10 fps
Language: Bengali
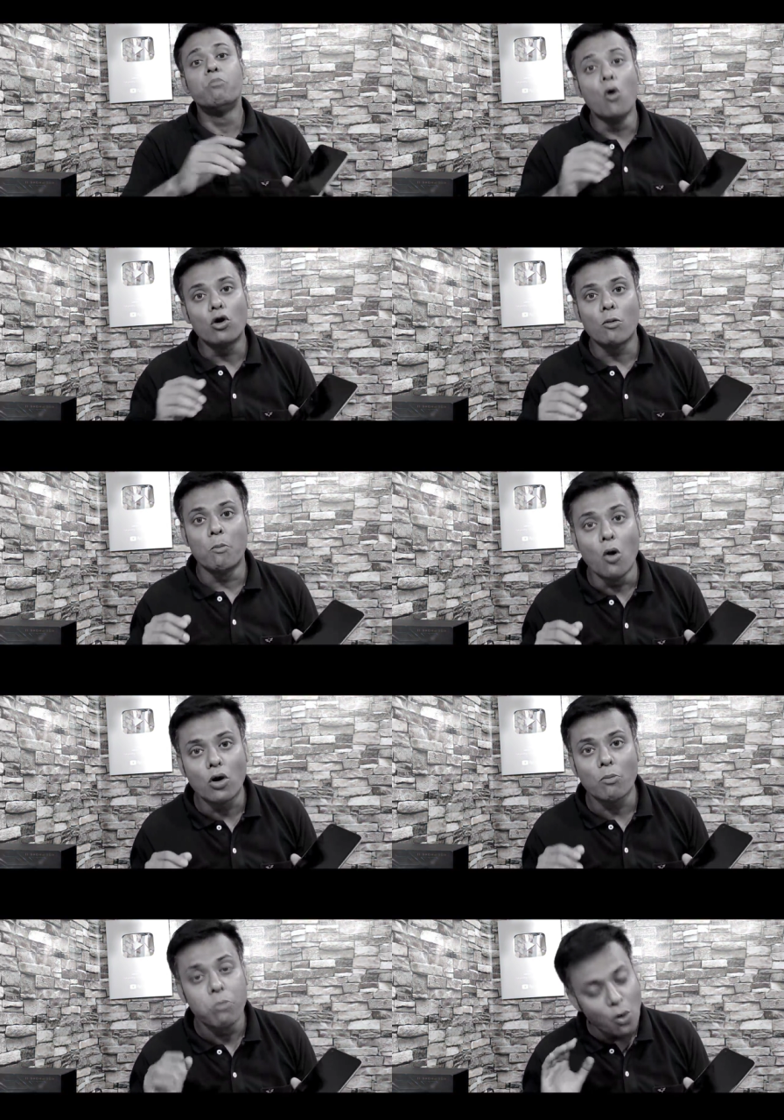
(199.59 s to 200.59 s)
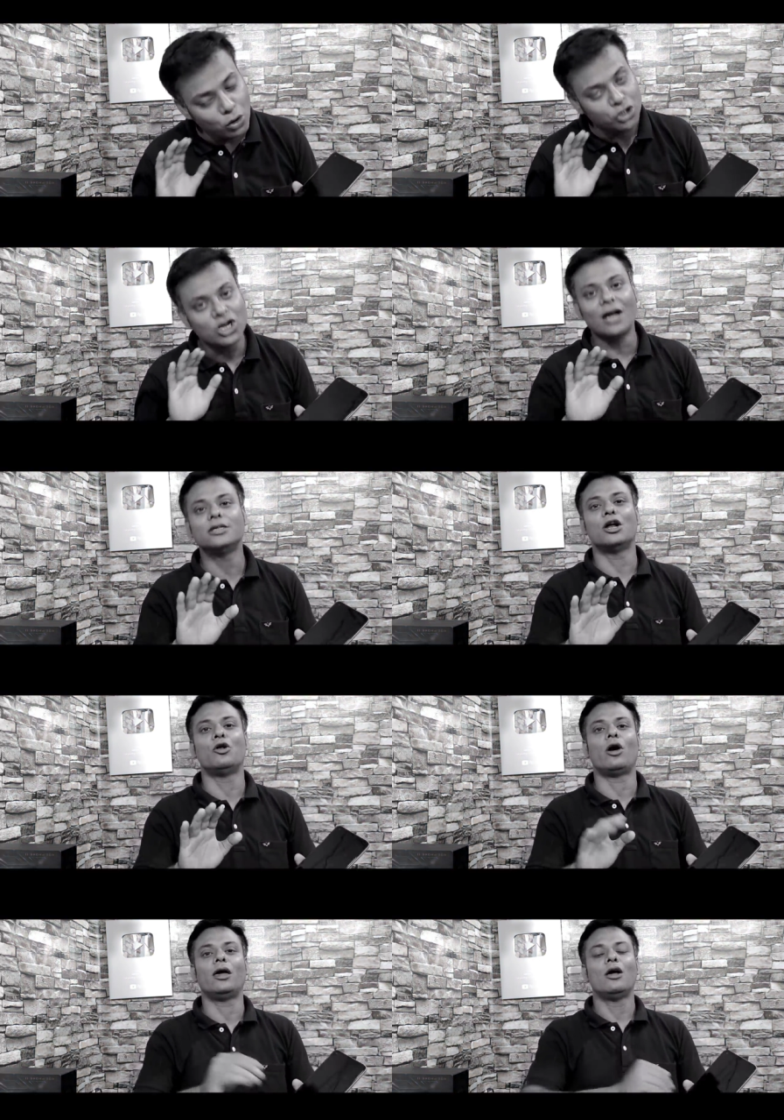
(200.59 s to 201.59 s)
বুক বুক বুক চার্জার
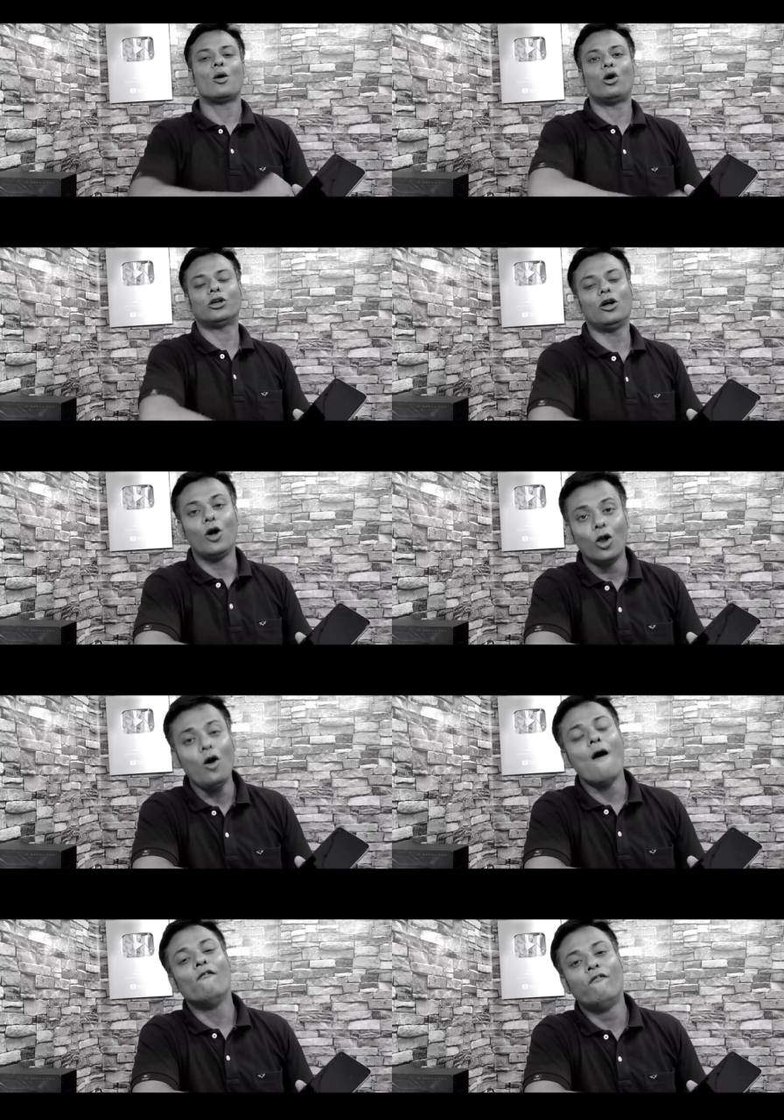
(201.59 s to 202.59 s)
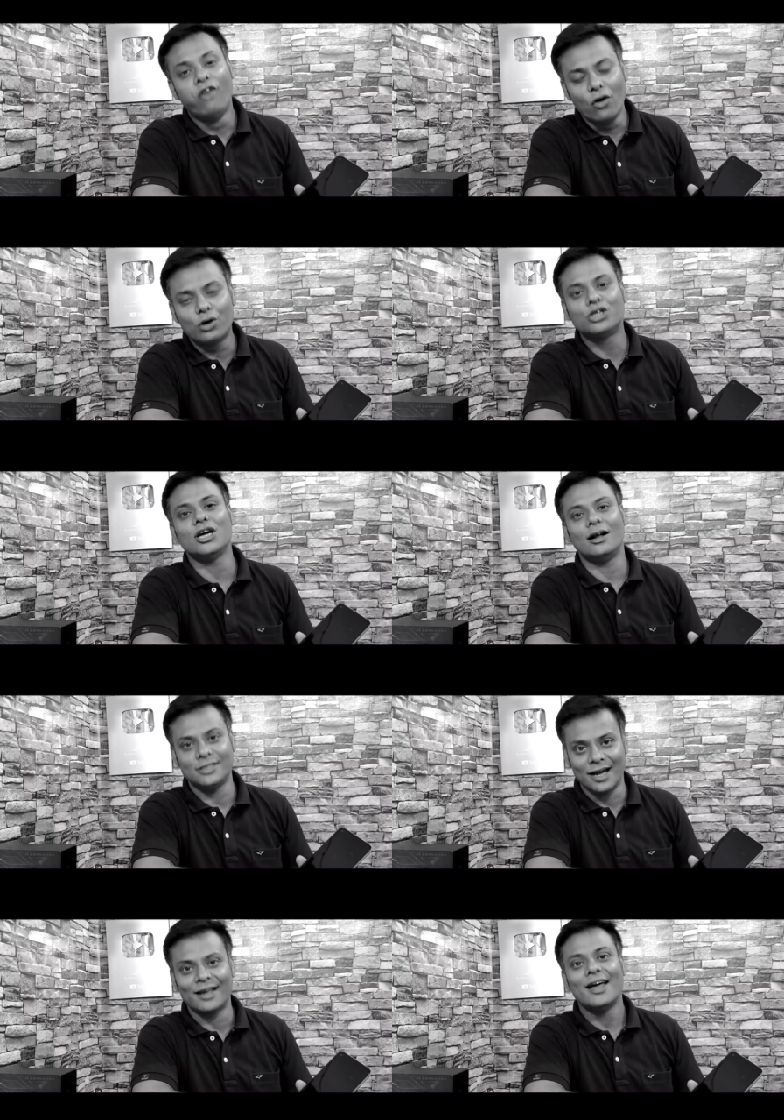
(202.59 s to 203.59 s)
নয় কথাটা হলো বুক
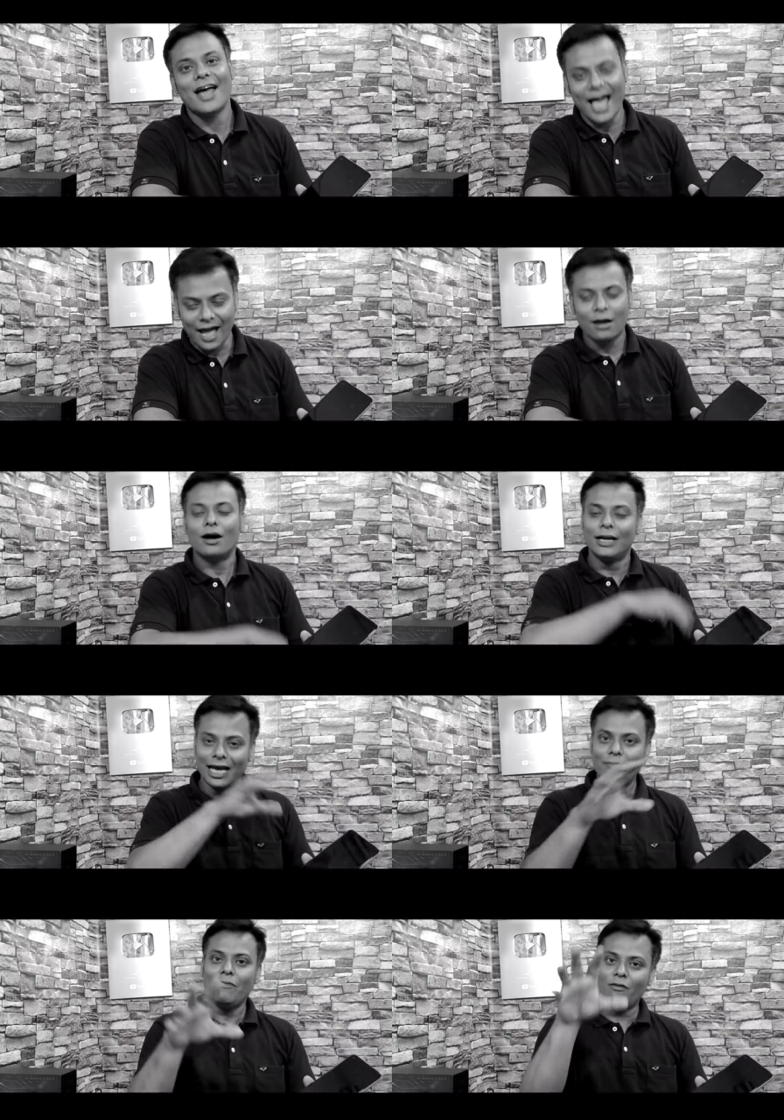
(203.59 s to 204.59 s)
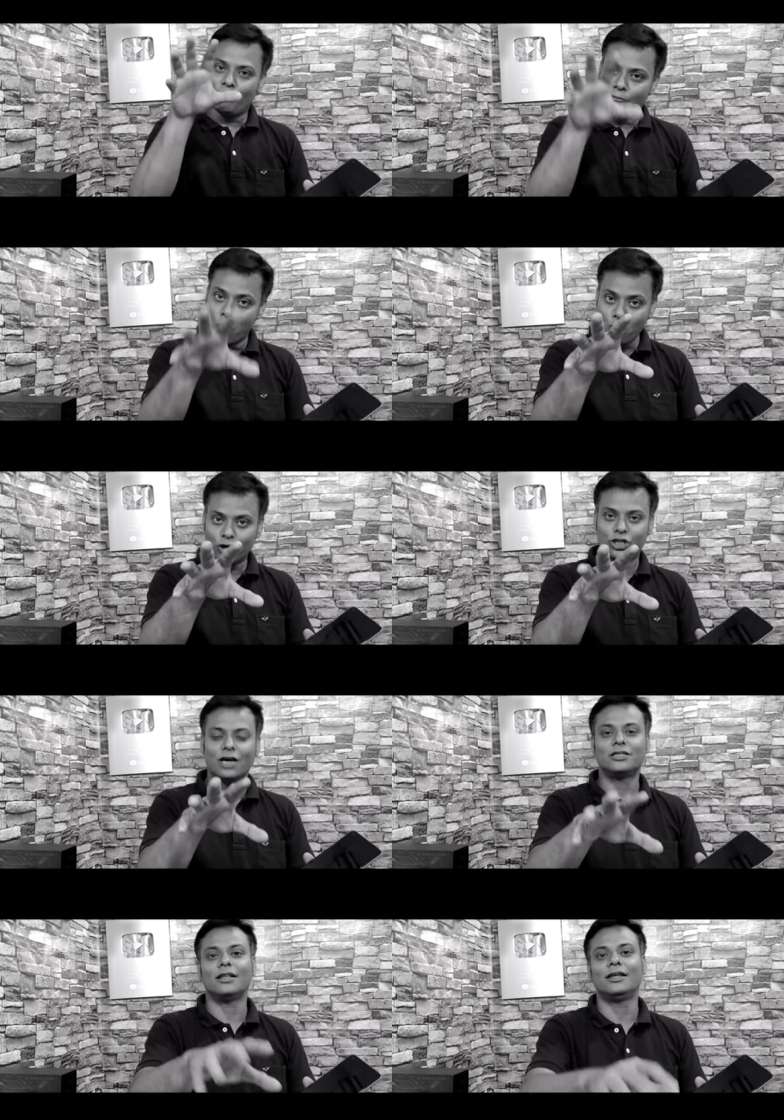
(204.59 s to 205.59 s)
চার্জার হ্যাঁ রিয়েলমি এবার বুক
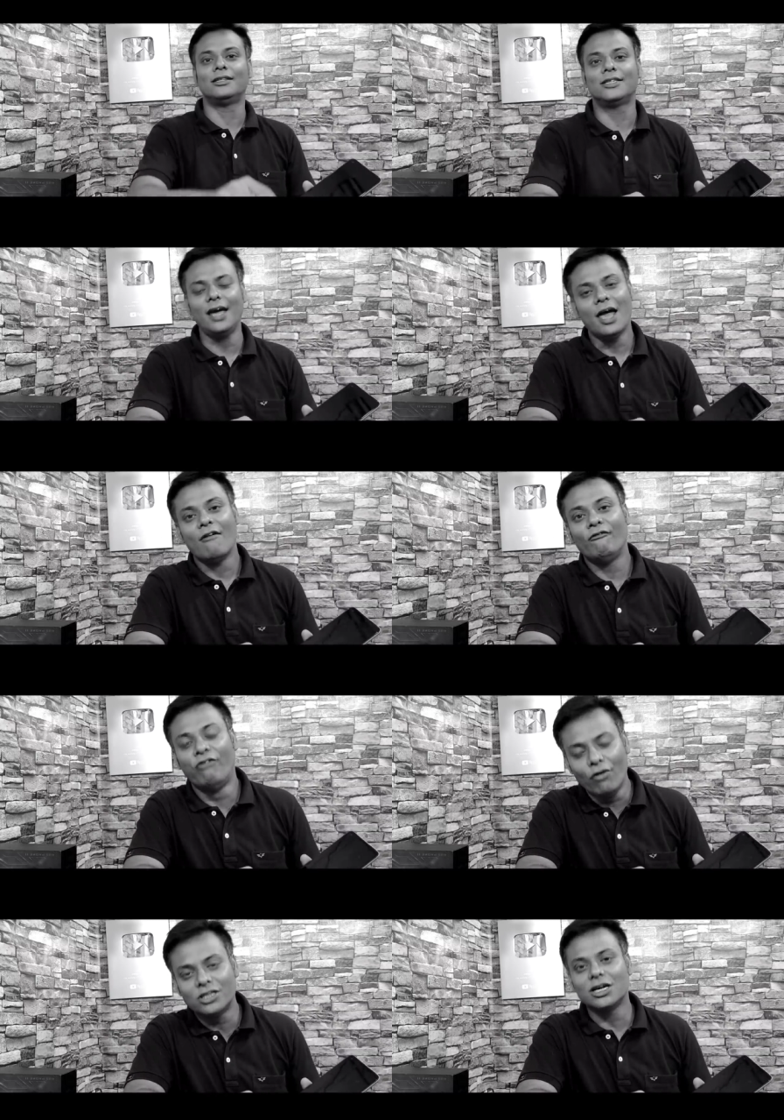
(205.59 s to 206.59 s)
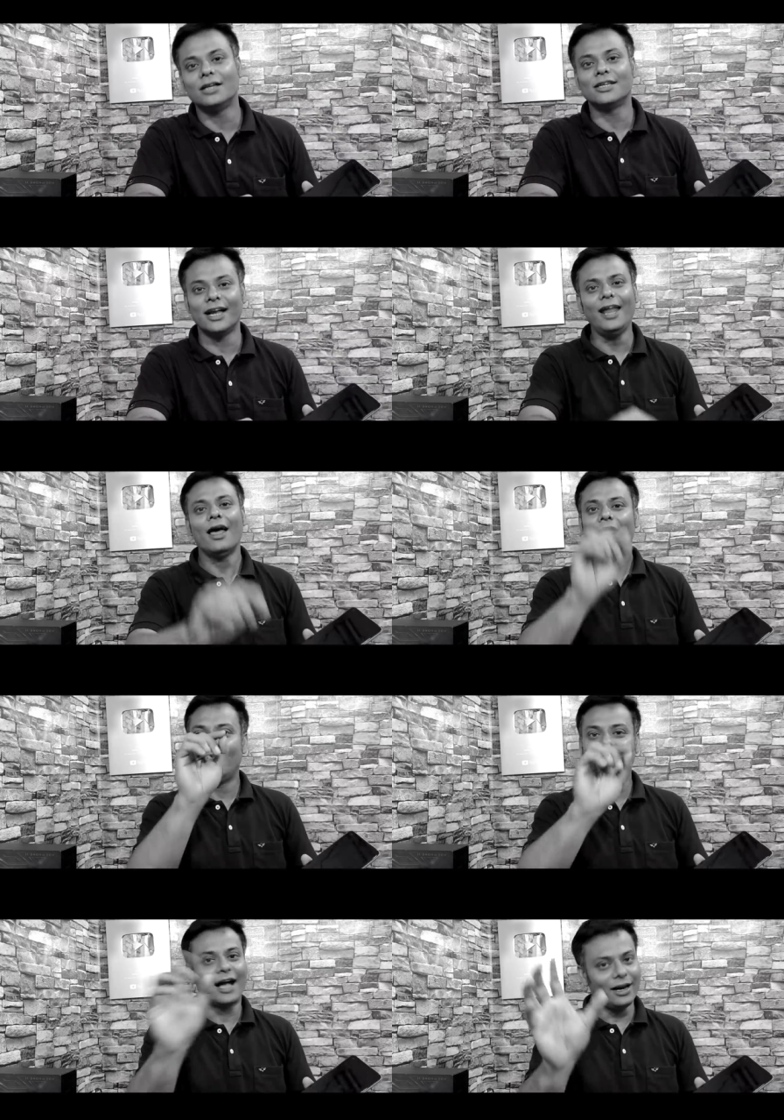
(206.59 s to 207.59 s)
চার্জার দিচ্ছে বুক চার্জারে
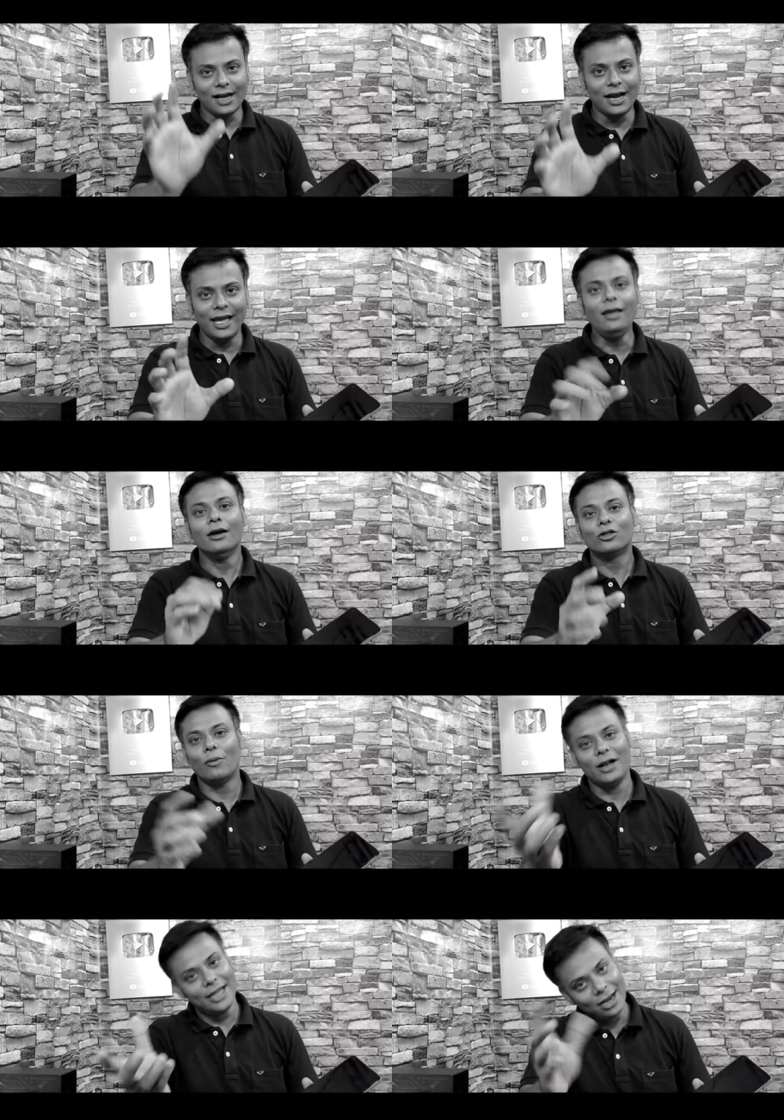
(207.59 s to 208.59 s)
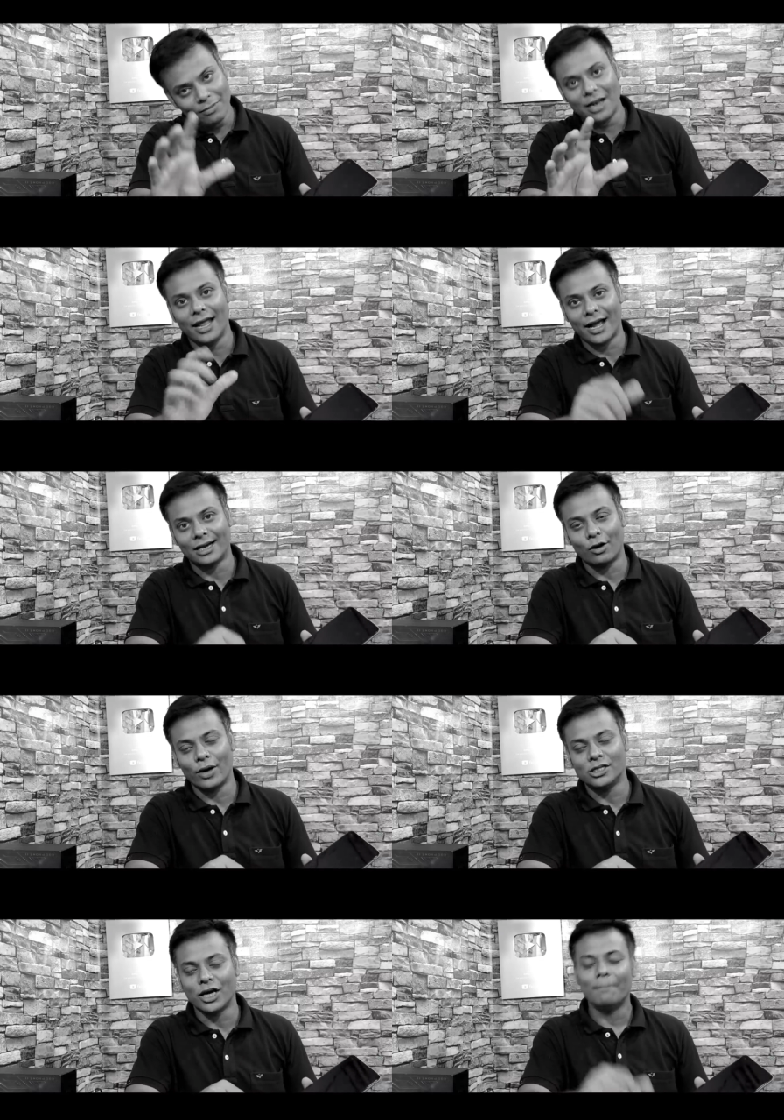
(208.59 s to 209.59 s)
লেখাটা নেই তবে রিয়েলমির লেখাটা
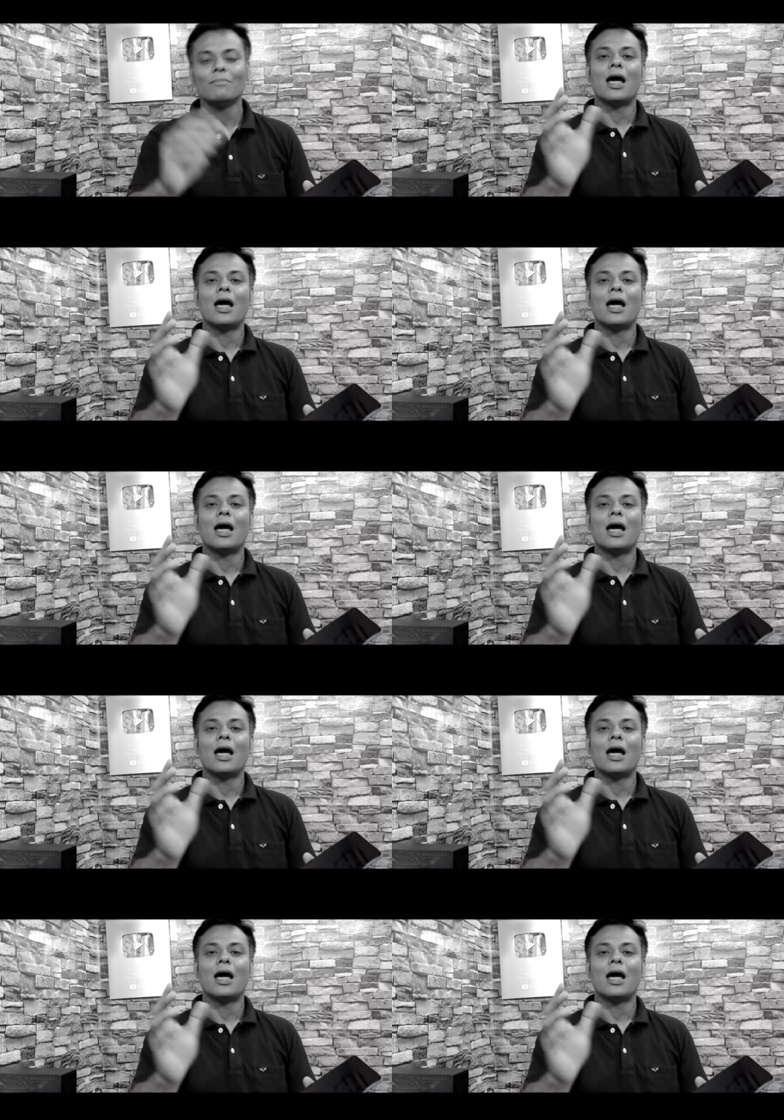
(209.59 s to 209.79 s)
রয়েছে